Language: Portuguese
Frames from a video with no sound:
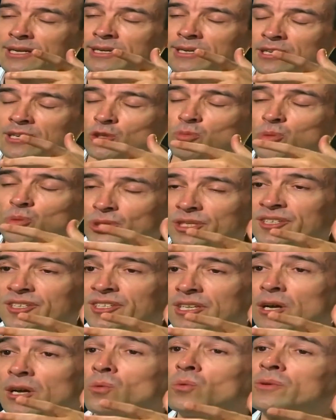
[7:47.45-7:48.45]
que a
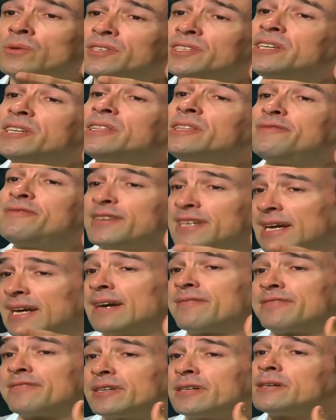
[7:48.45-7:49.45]
deportação
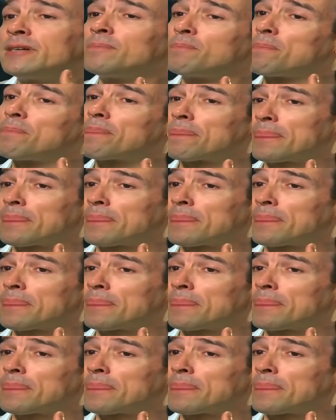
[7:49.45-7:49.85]
significava